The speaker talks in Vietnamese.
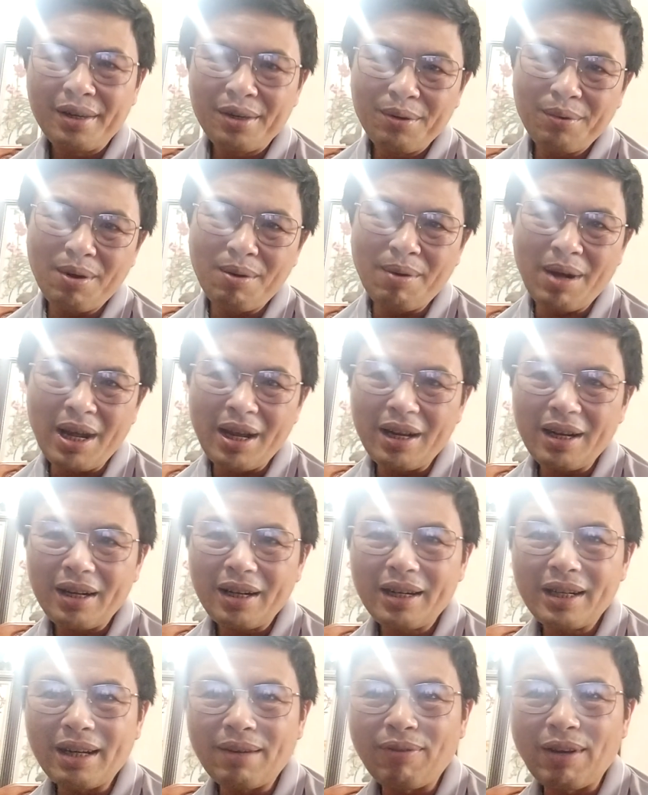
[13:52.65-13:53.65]
đúng không ạ
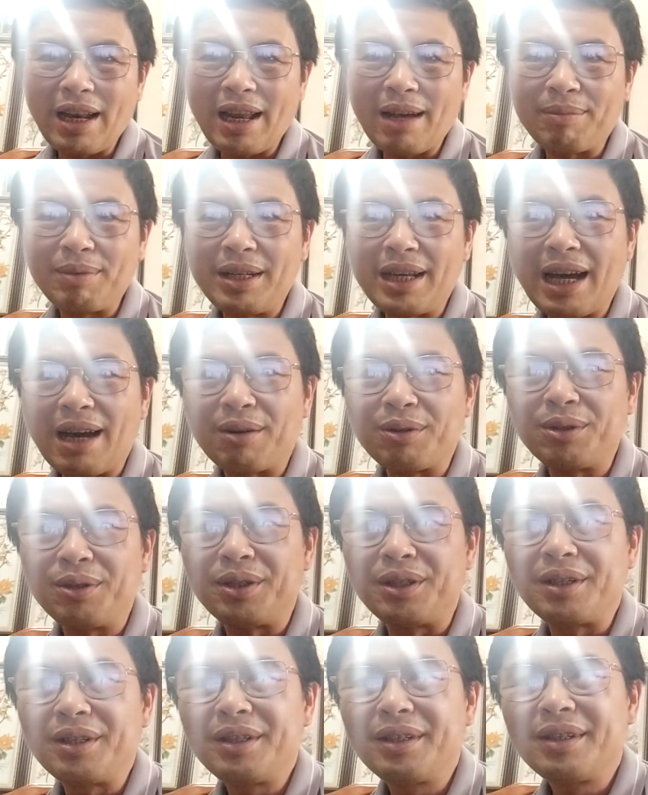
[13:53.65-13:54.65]
người ta phải làm thế nào thôi